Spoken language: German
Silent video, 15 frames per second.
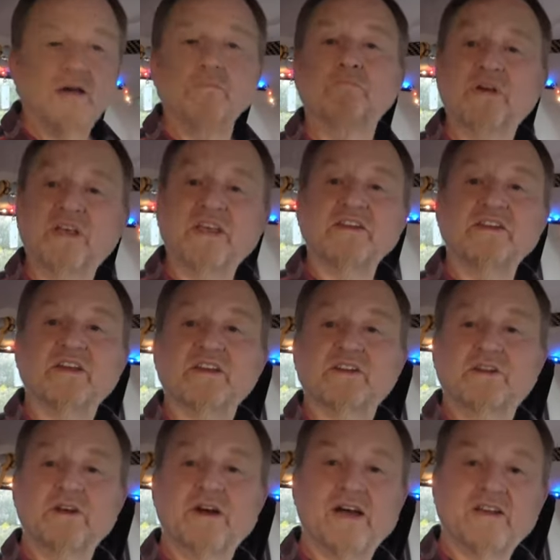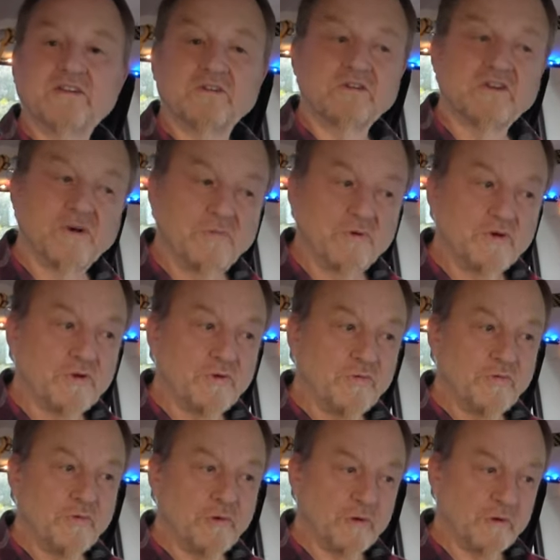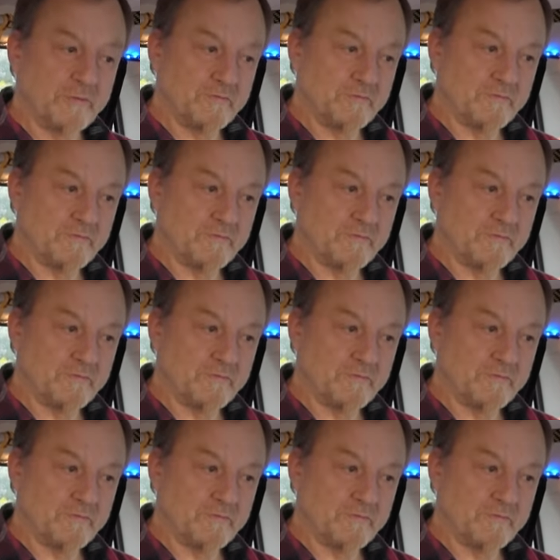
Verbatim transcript: bis in das Direktorzimmer zu führen.